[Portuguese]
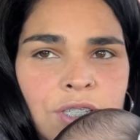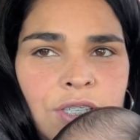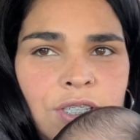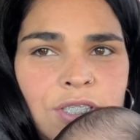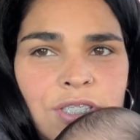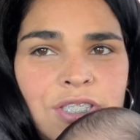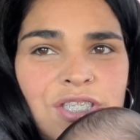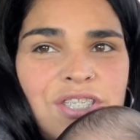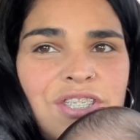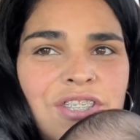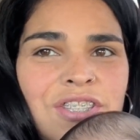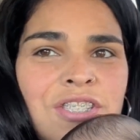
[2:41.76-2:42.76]

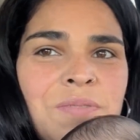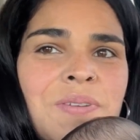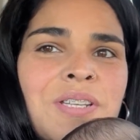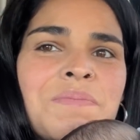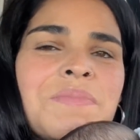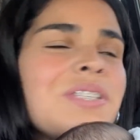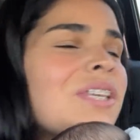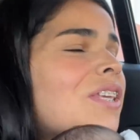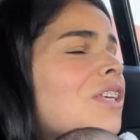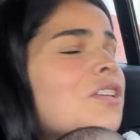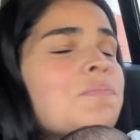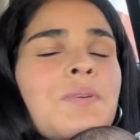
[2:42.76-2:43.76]
gente. Nós paramos
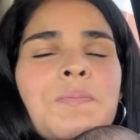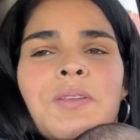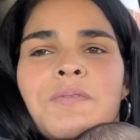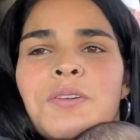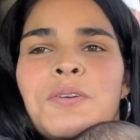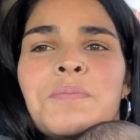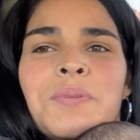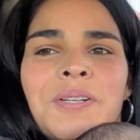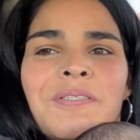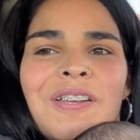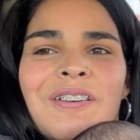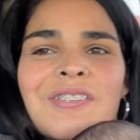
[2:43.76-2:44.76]
aqui que o papai foi
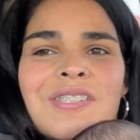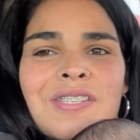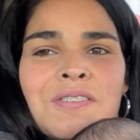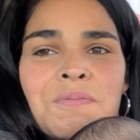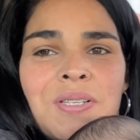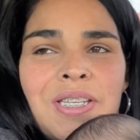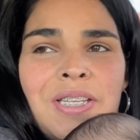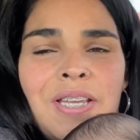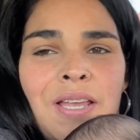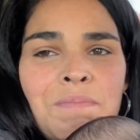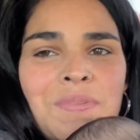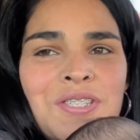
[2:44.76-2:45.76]
comprar um negocinho ali,
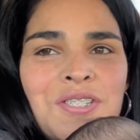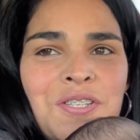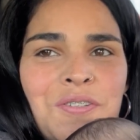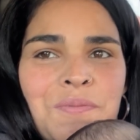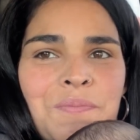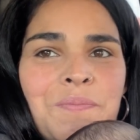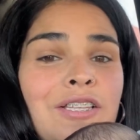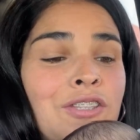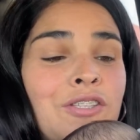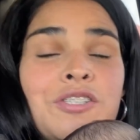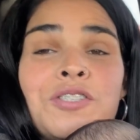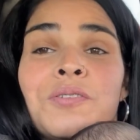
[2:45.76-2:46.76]
rapidinho.
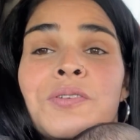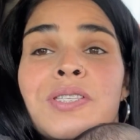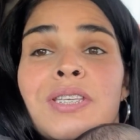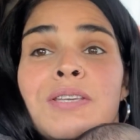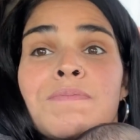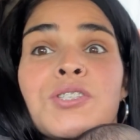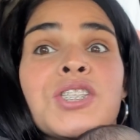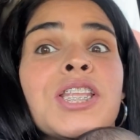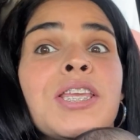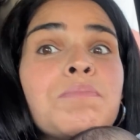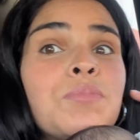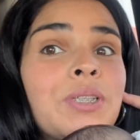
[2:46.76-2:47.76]
Nós não conseguimos
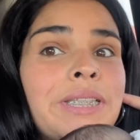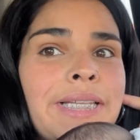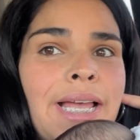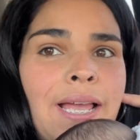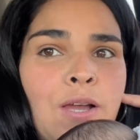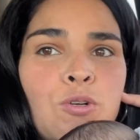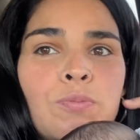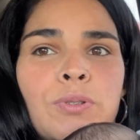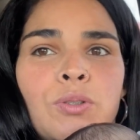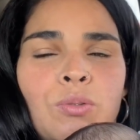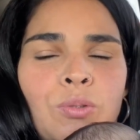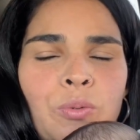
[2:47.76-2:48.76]
nem botar a
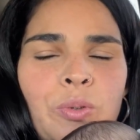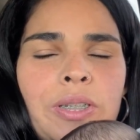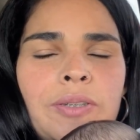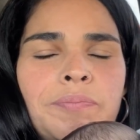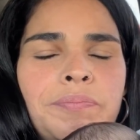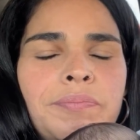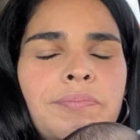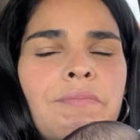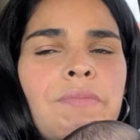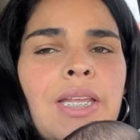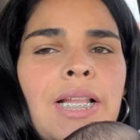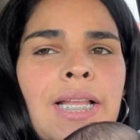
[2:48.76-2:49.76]
roupa do Luca
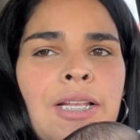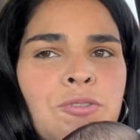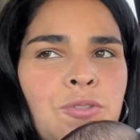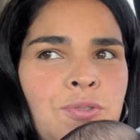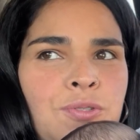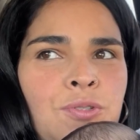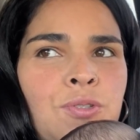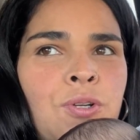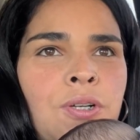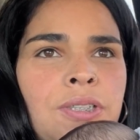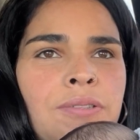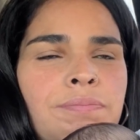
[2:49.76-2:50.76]
lá no
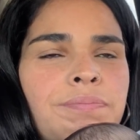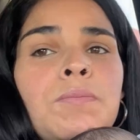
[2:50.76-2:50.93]
consultório.